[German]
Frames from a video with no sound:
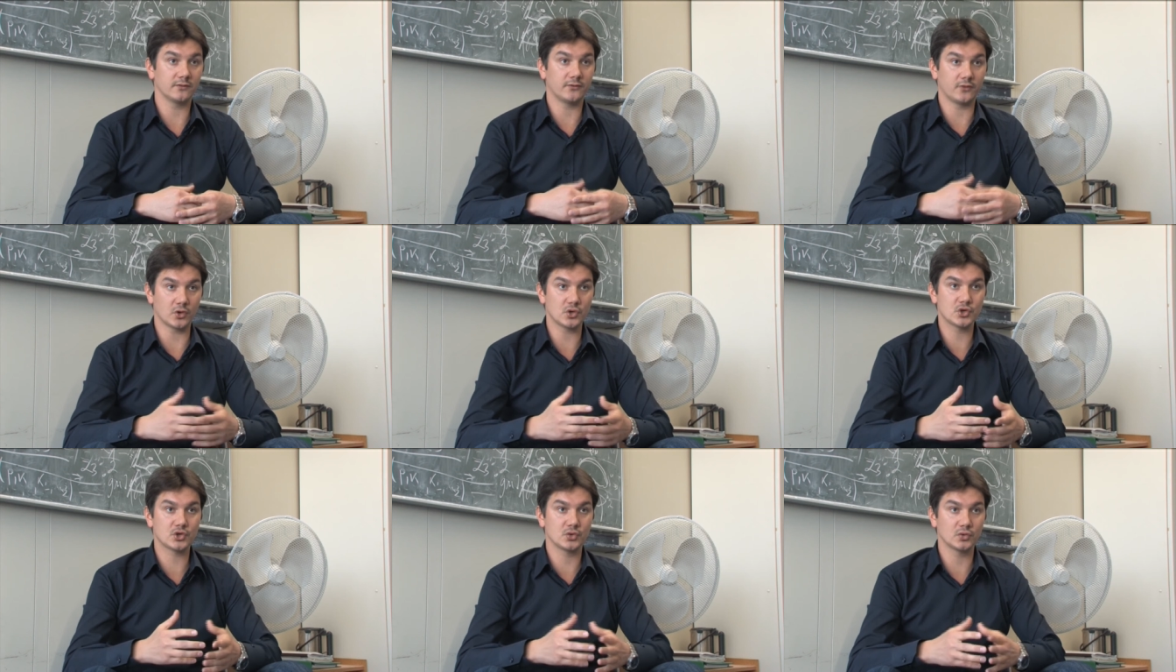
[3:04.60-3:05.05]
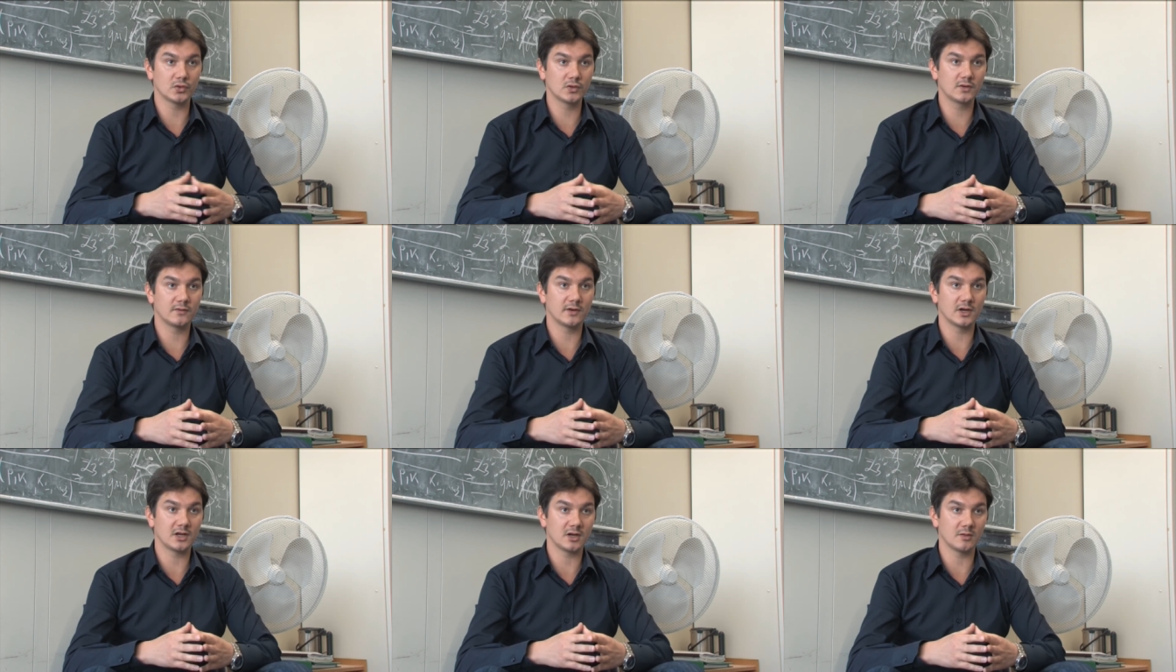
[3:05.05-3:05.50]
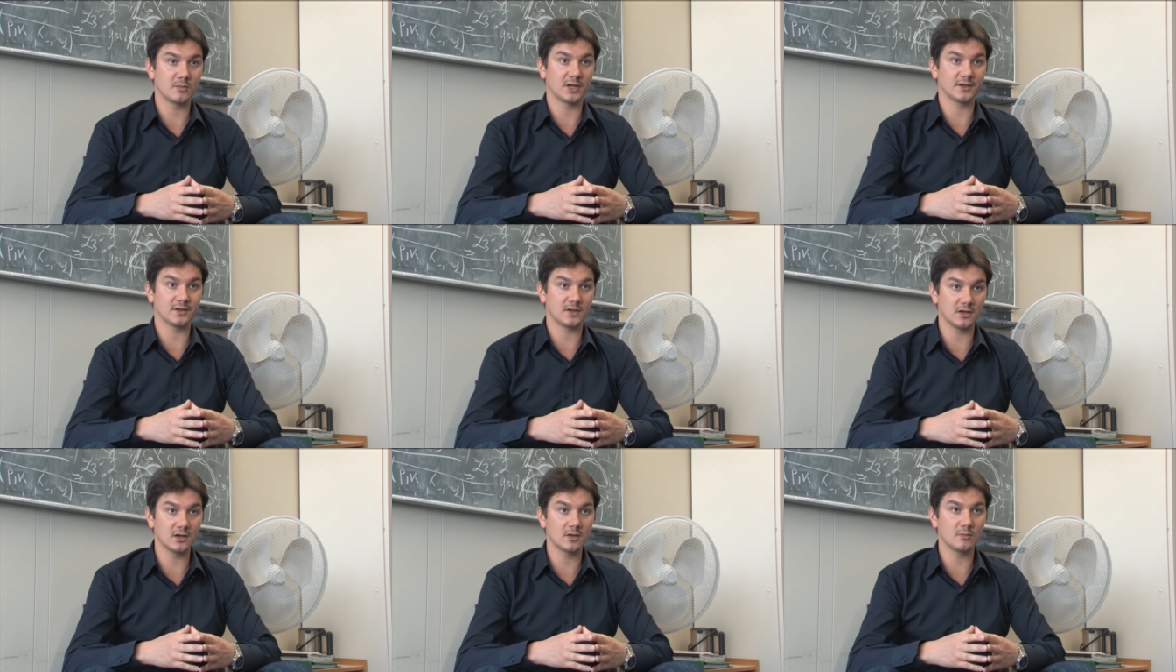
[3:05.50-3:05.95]
Forschung, welche
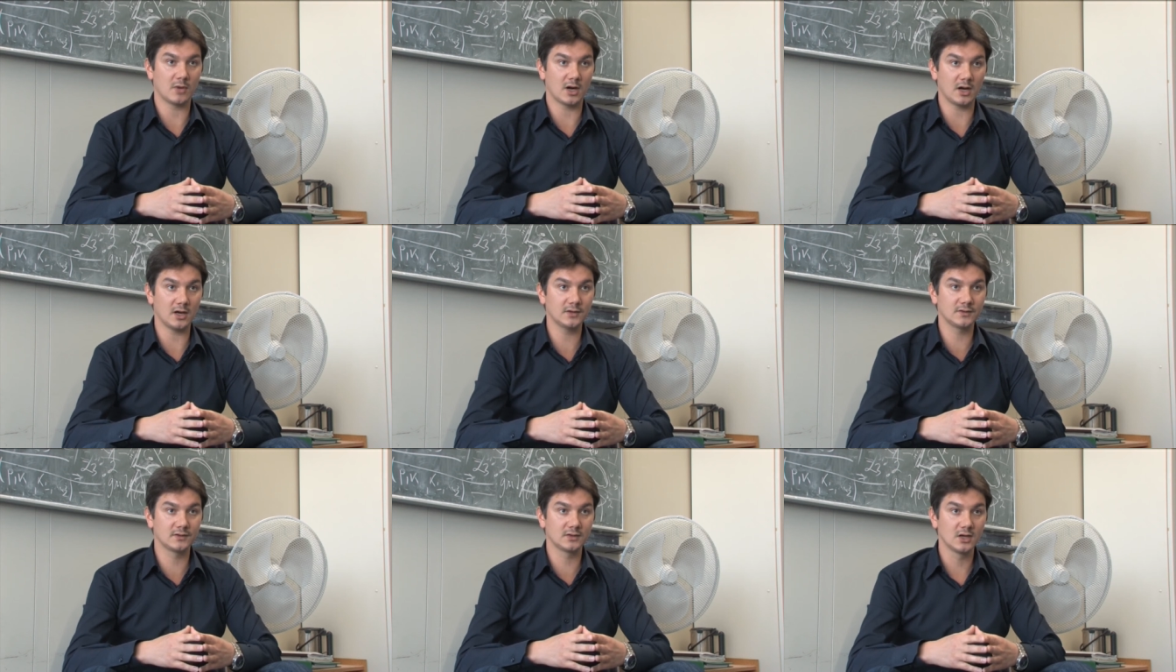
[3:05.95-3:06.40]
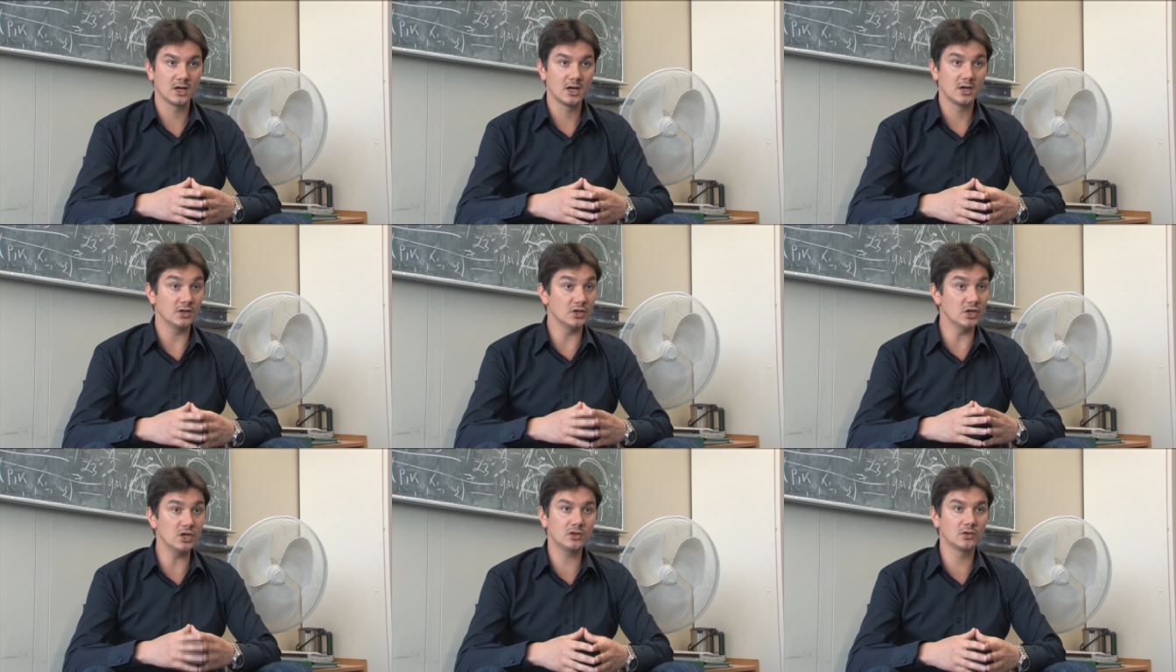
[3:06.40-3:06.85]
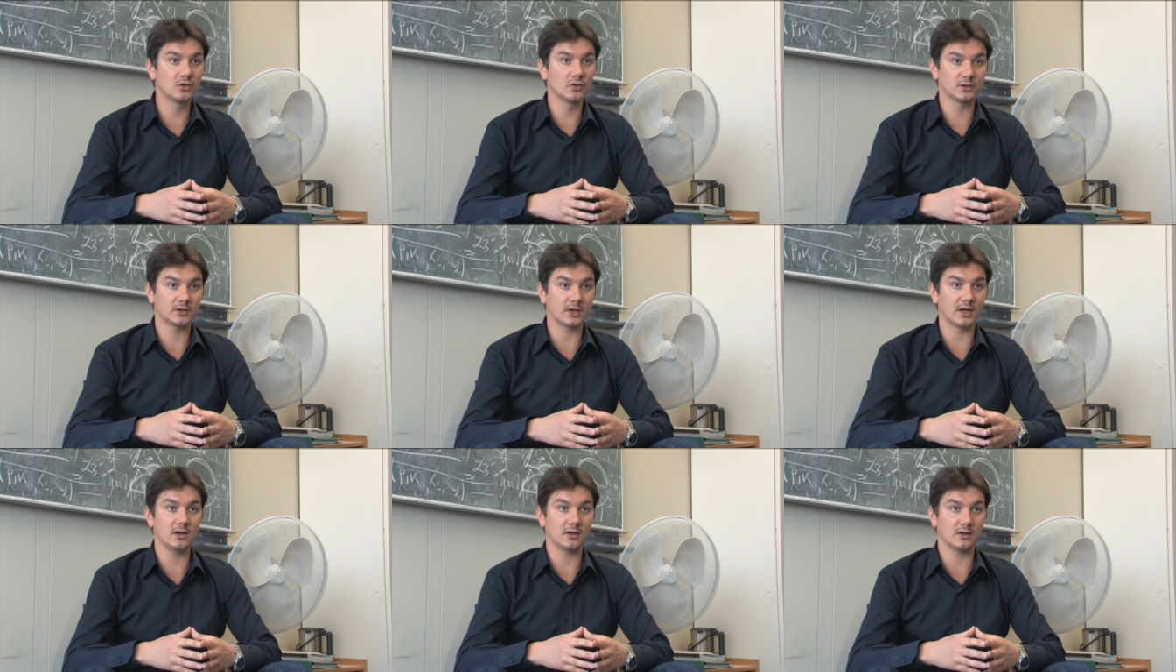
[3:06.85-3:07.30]
man hier macht, nicht
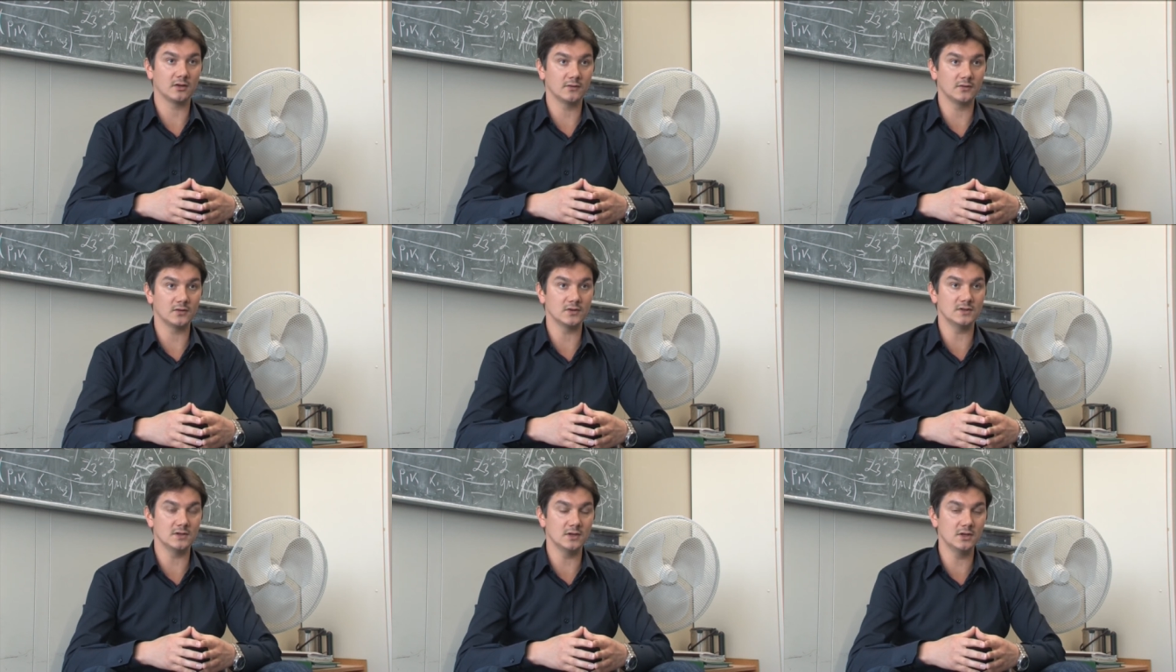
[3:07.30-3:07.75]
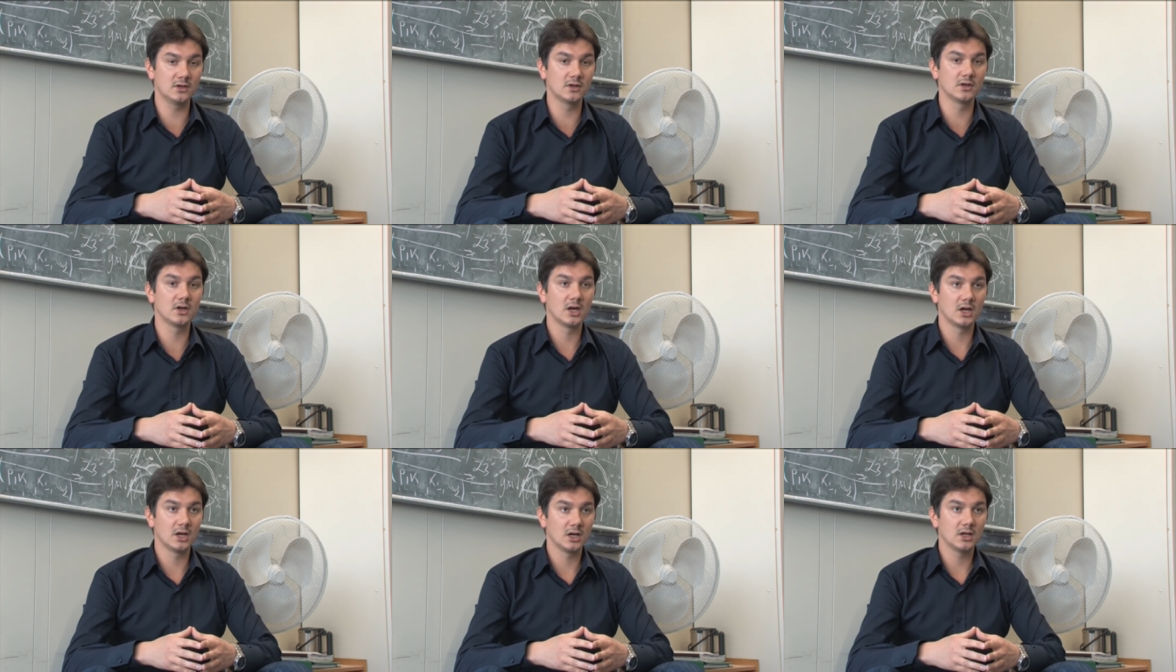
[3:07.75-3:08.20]
nur Teilchenphysik,